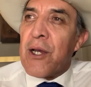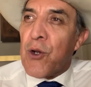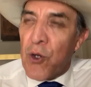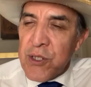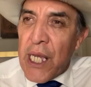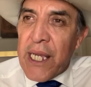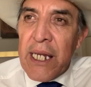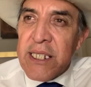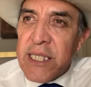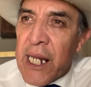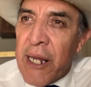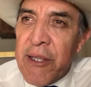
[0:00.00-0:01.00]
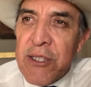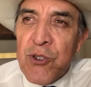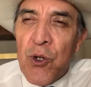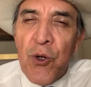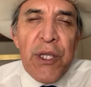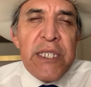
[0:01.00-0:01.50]
Cosa que les
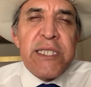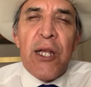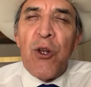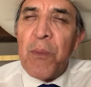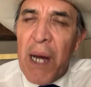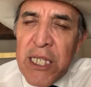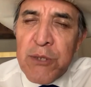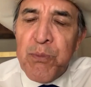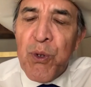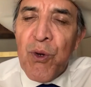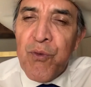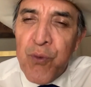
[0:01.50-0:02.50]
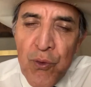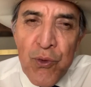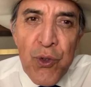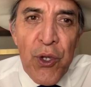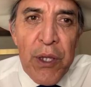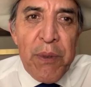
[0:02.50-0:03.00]
agradezco desde lo más
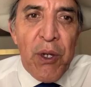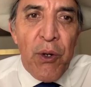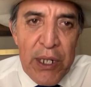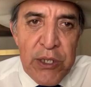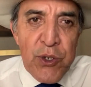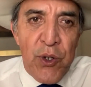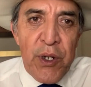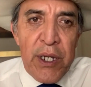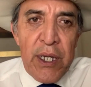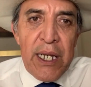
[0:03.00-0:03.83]
profundo de mi corazón.